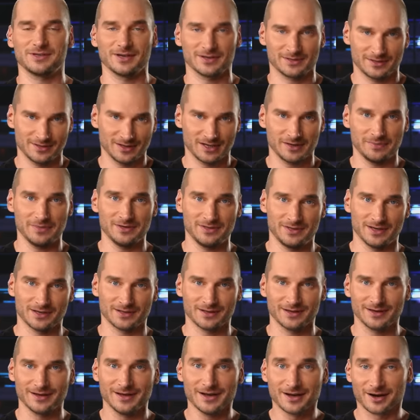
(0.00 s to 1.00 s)
Следственный
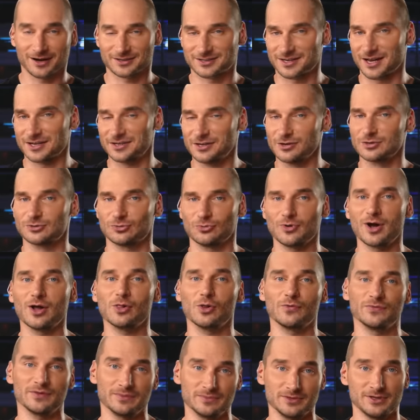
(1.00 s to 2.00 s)
комитет разродился
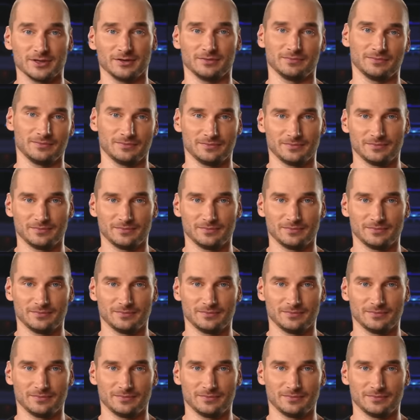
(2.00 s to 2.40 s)
уголовным делом.